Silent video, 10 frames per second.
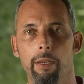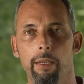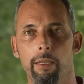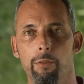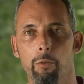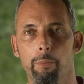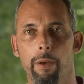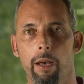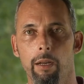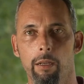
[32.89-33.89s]
Il y a d'une
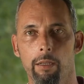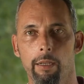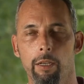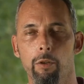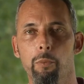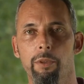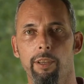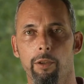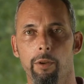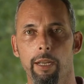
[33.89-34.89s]
part l'économie
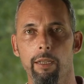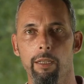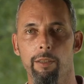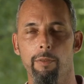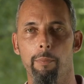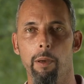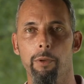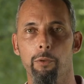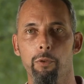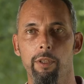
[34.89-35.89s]
circulaire qui va
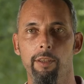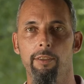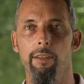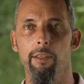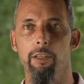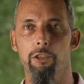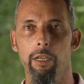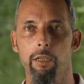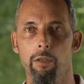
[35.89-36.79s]
permettre d'utiliser des déchets